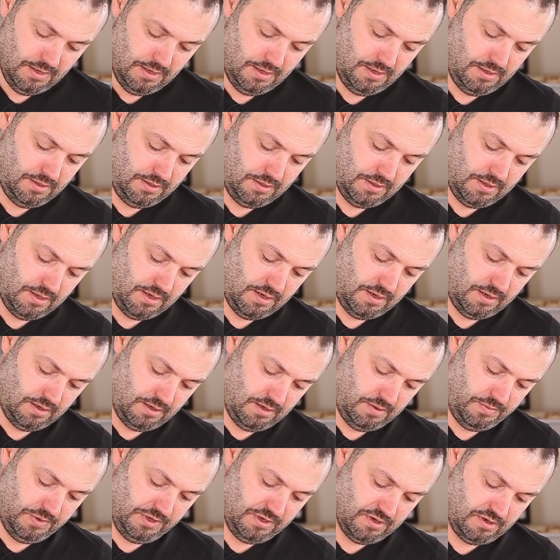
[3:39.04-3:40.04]
Это
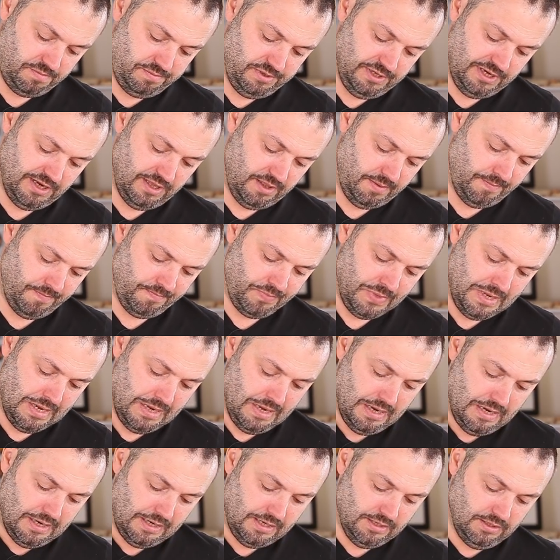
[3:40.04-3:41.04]
микроплейн.
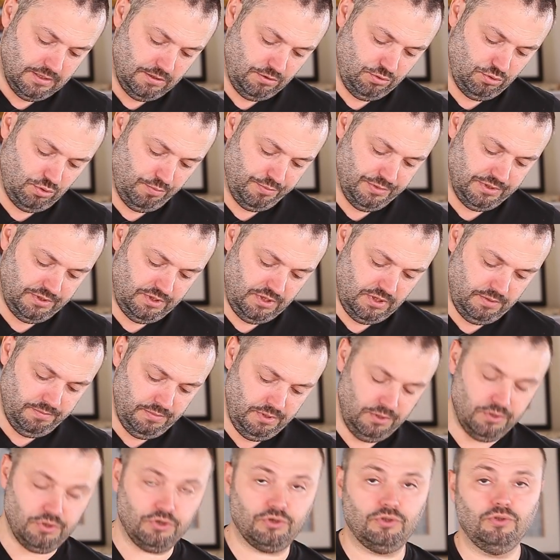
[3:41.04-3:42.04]
Она удобна
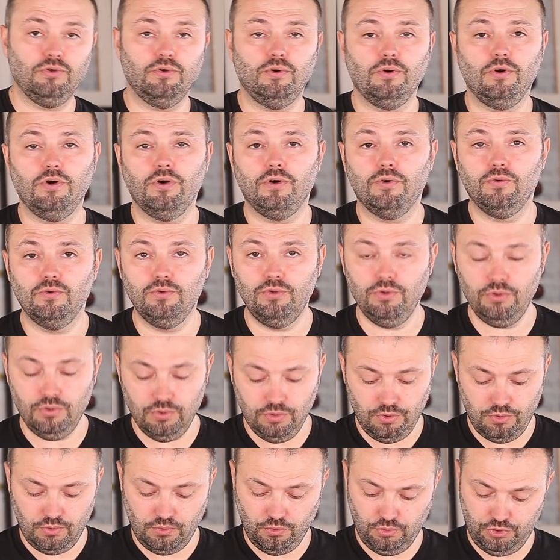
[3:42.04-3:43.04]
тем, что у
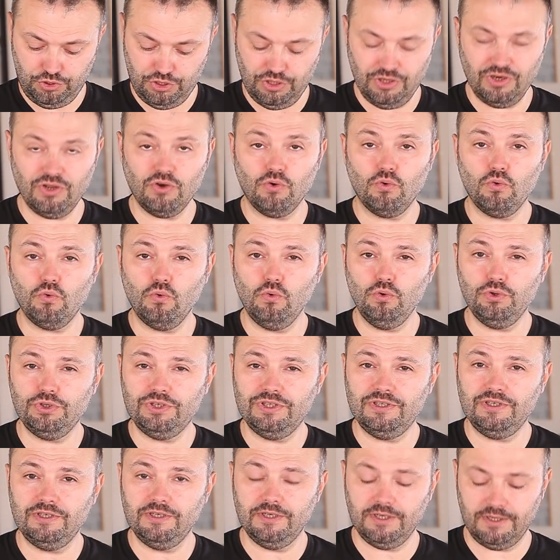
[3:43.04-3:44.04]
нее очень
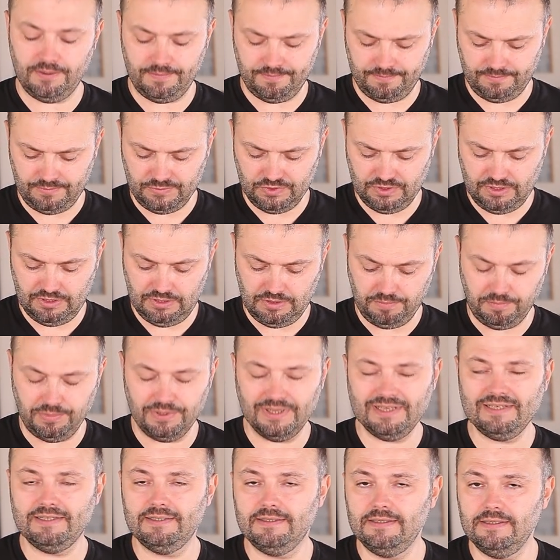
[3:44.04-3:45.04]
острые вот эти
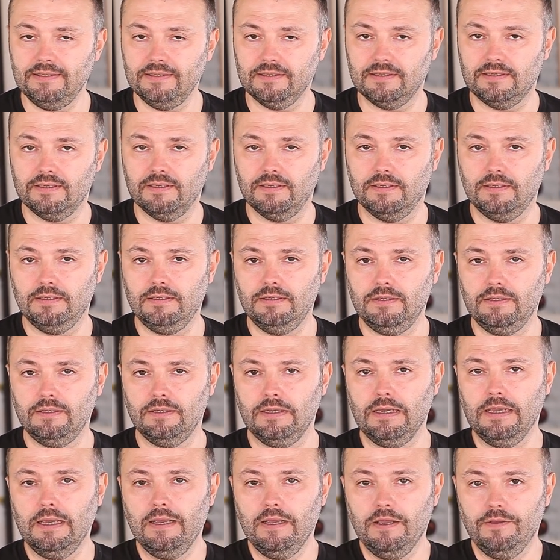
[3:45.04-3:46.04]
пластинки.
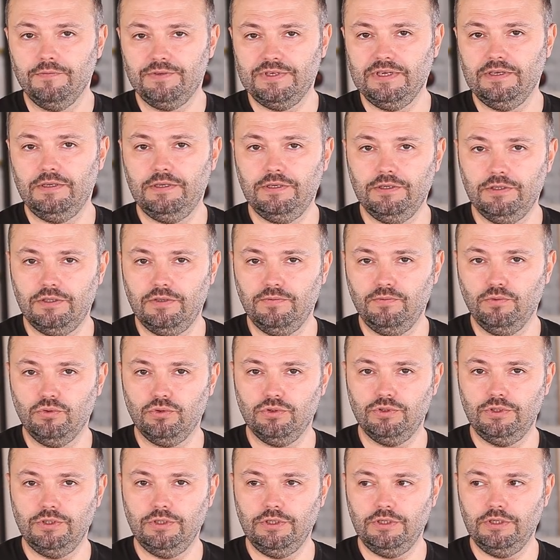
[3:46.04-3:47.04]
И всякие
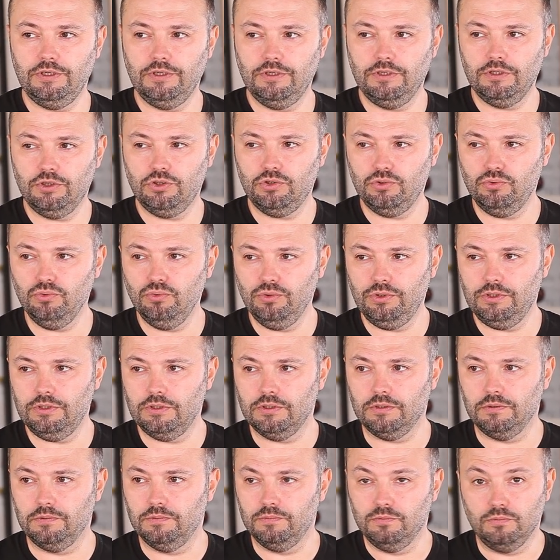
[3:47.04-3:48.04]
твердые
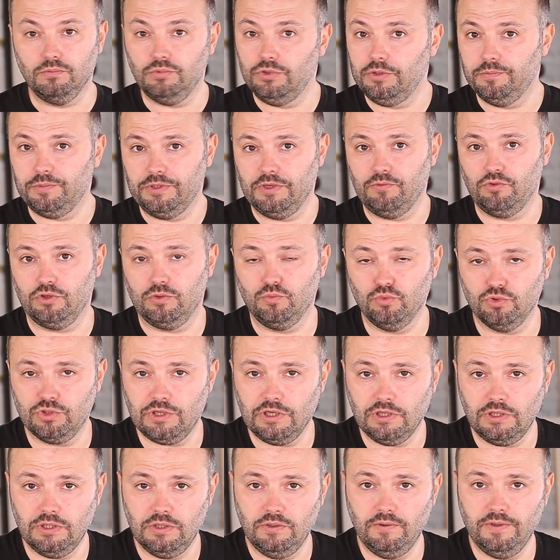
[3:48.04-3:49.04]
штуки, ну типа того же
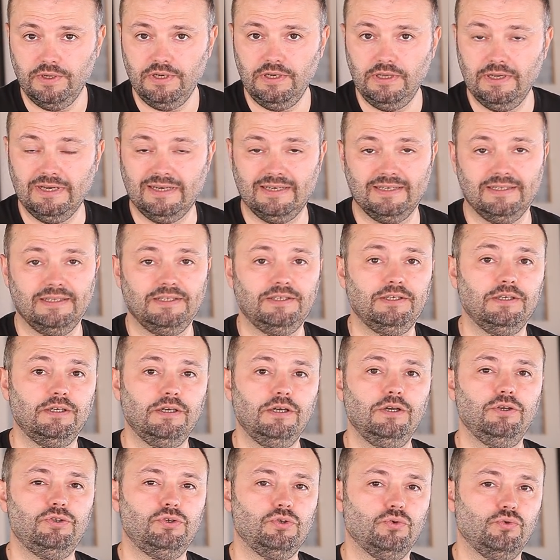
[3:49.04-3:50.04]
мускатного ореха,
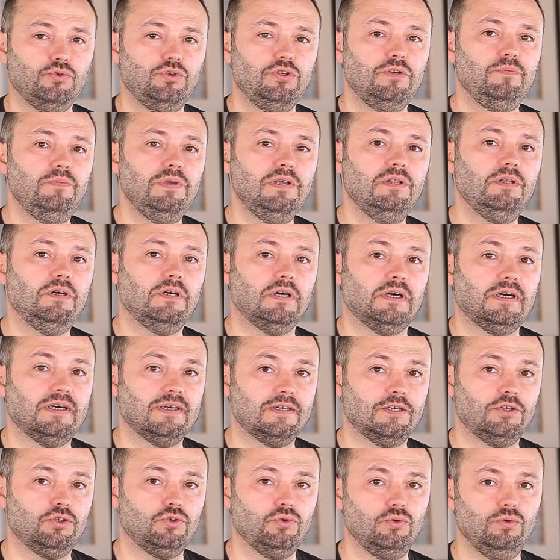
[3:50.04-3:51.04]
натираются очень мелко,
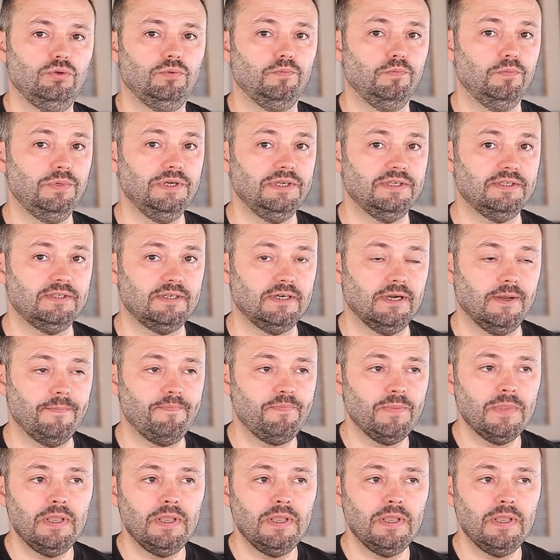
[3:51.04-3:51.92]
хорошо и быстро.